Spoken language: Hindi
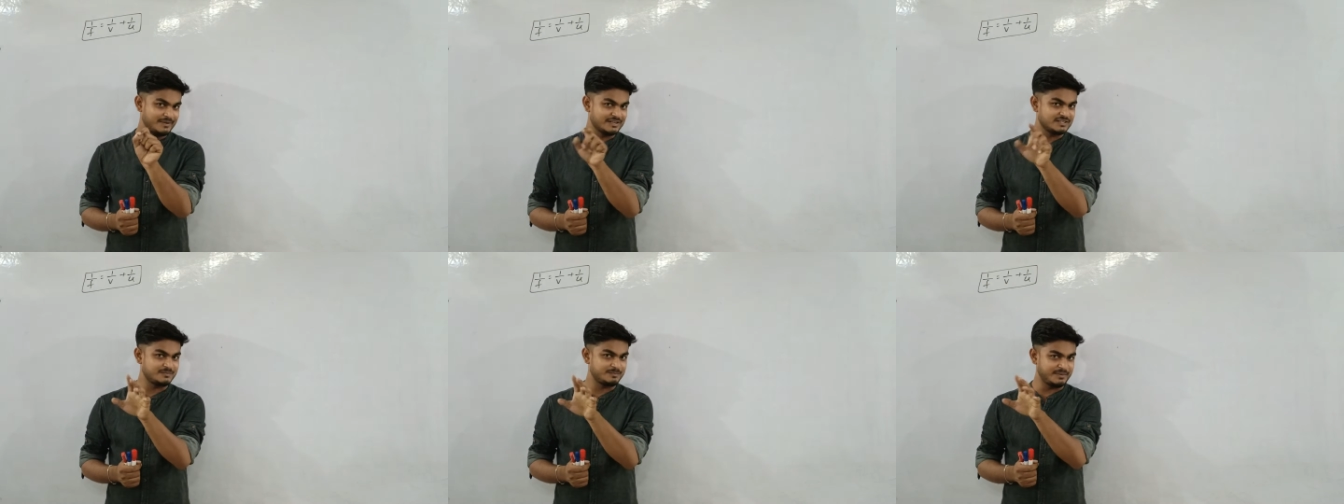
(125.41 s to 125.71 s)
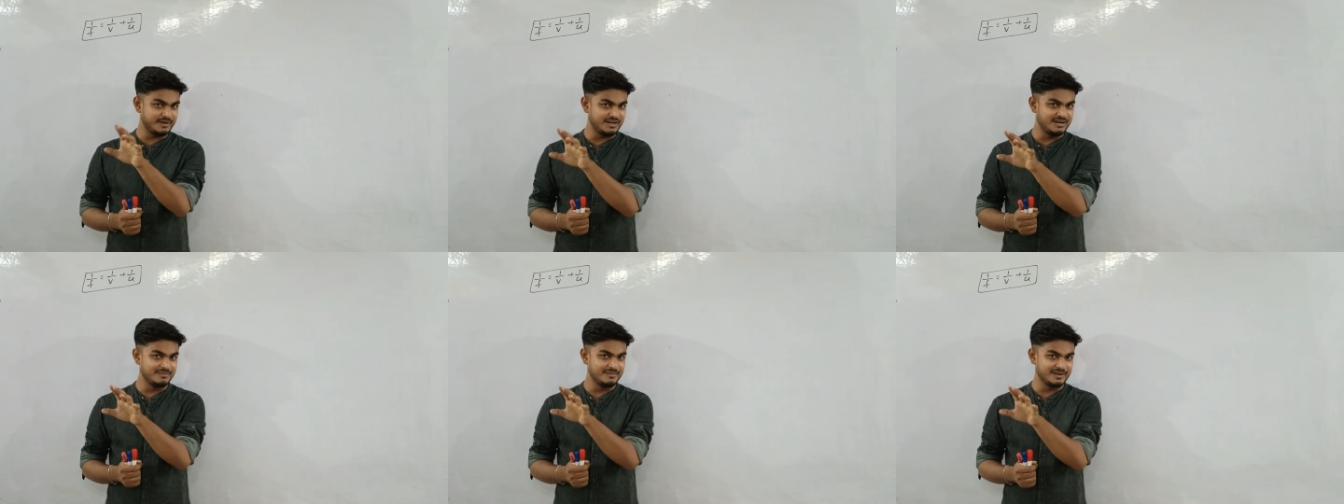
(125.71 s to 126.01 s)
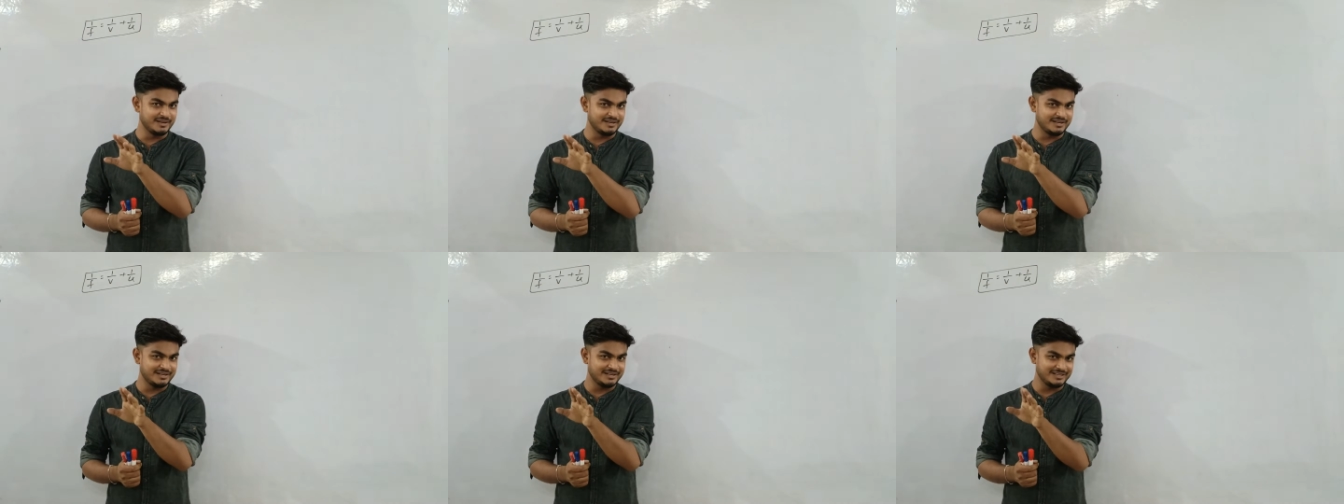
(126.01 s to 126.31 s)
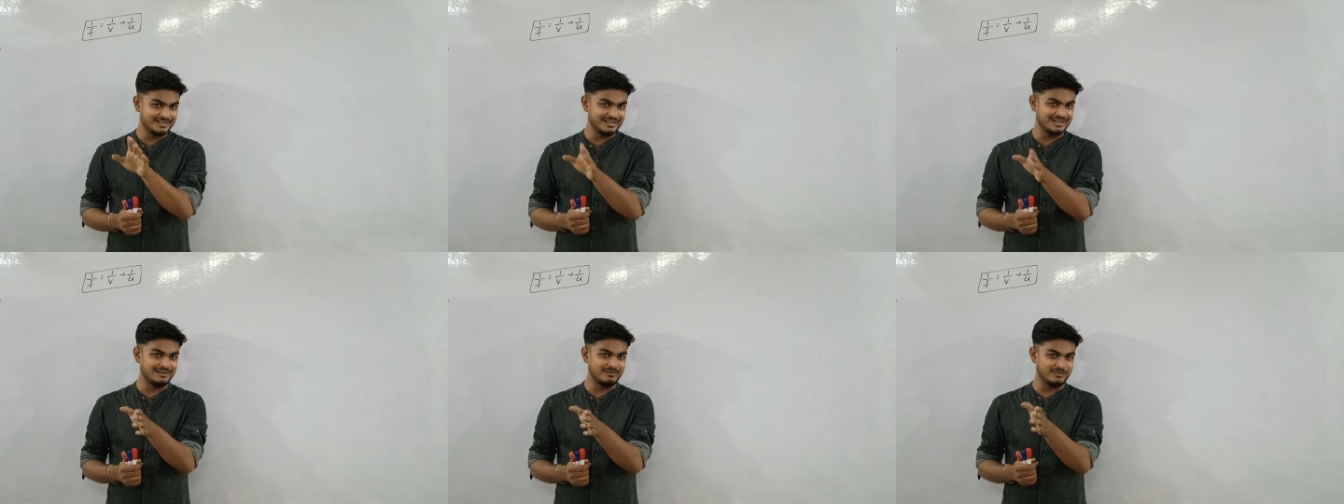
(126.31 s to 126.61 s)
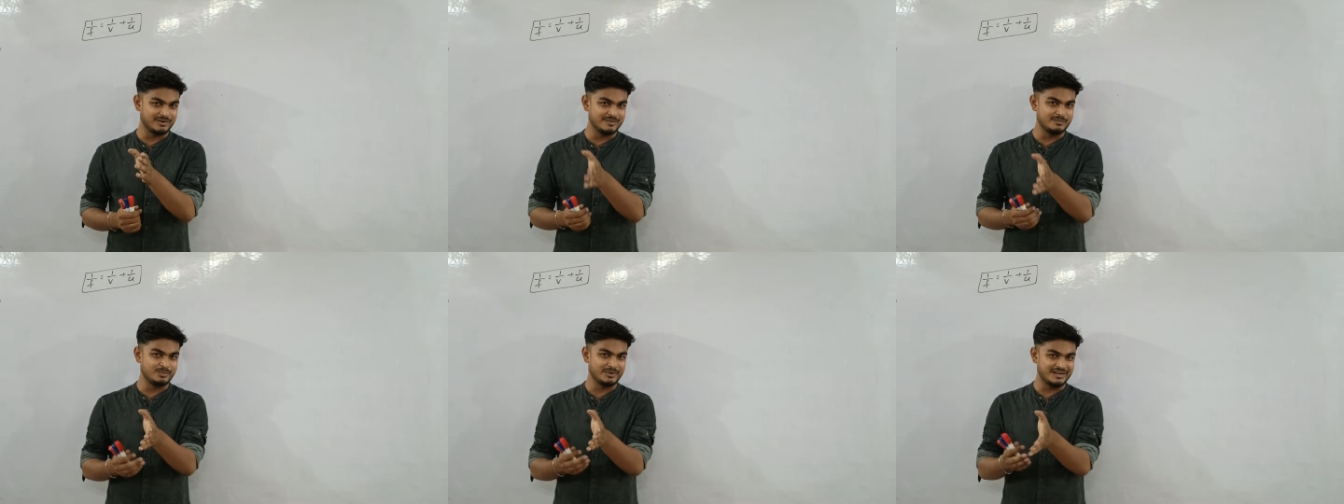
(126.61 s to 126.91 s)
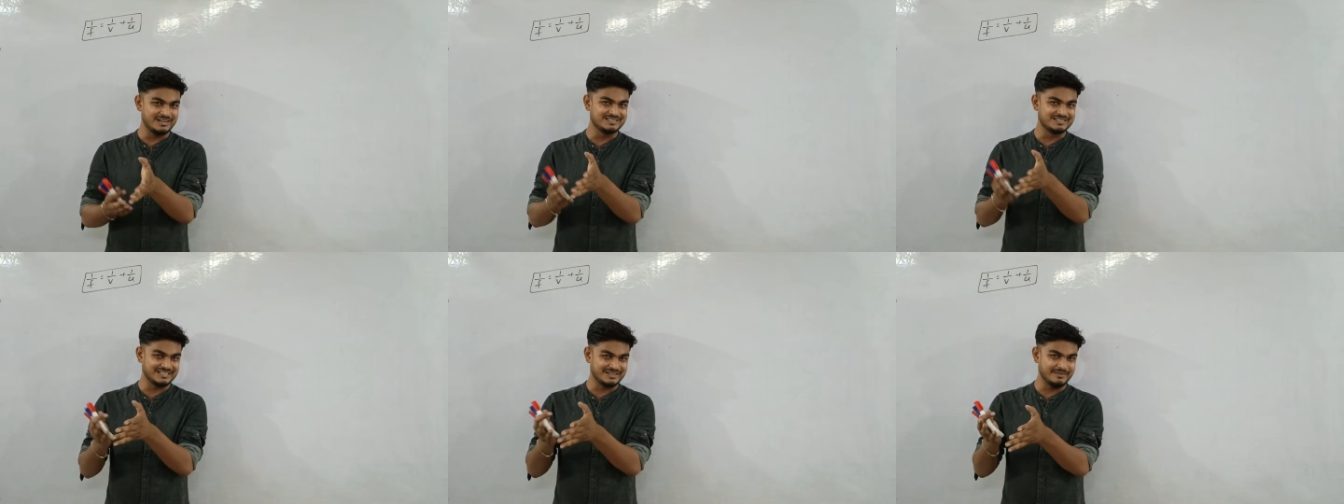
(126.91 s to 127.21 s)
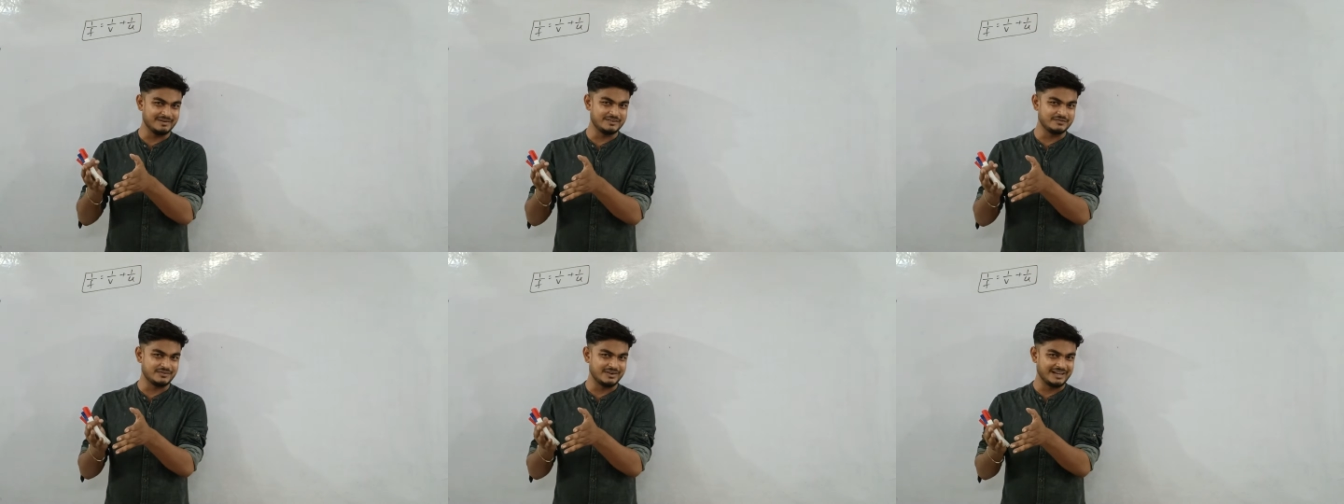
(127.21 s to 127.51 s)
के स्पीड में या
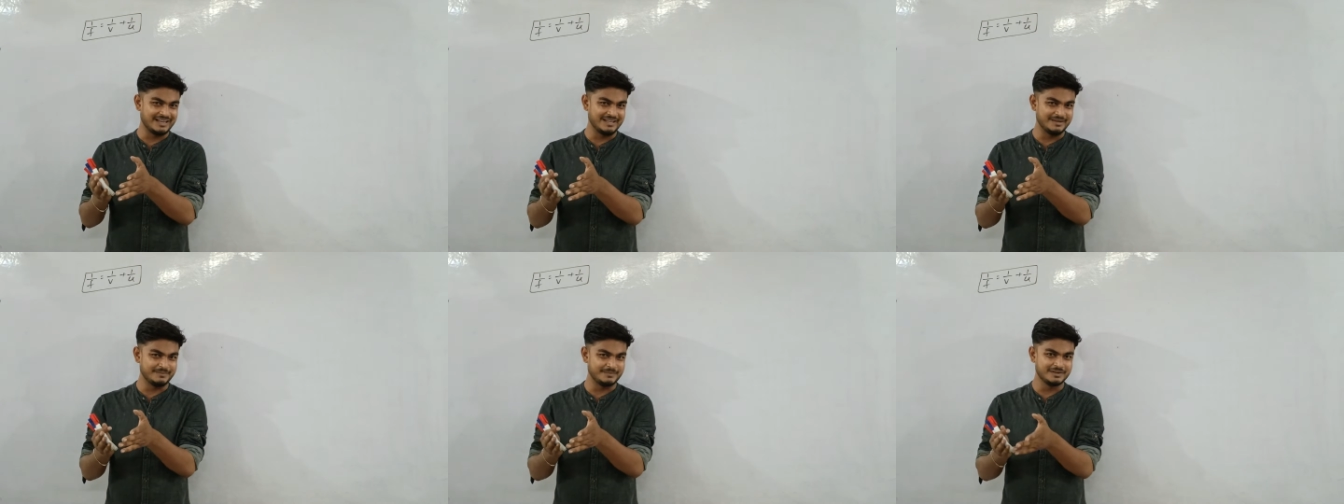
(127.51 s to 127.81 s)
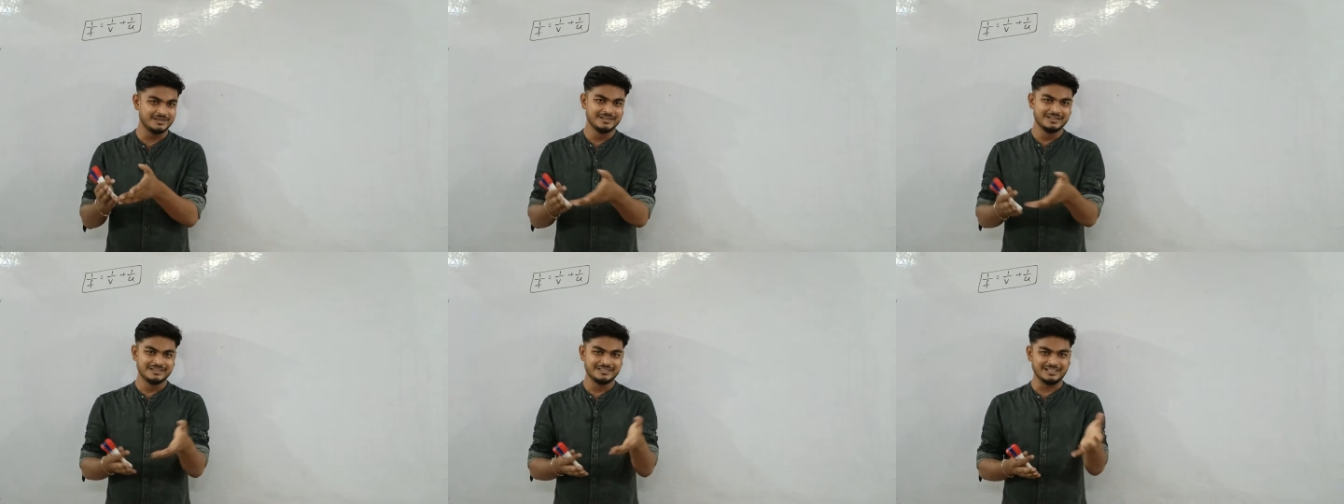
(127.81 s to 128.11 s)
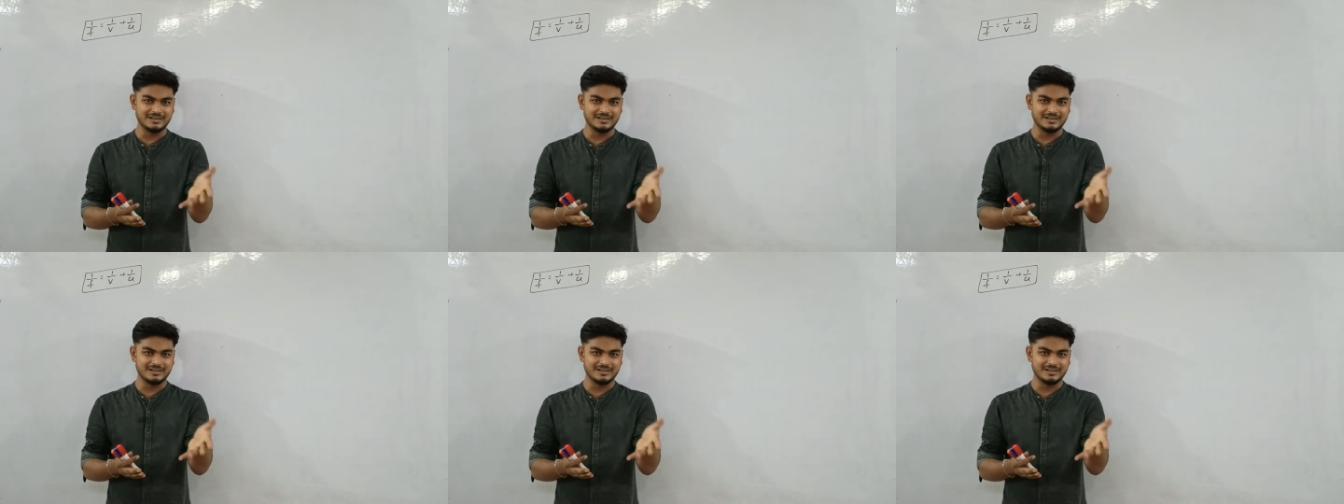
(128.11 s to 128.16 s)
1.75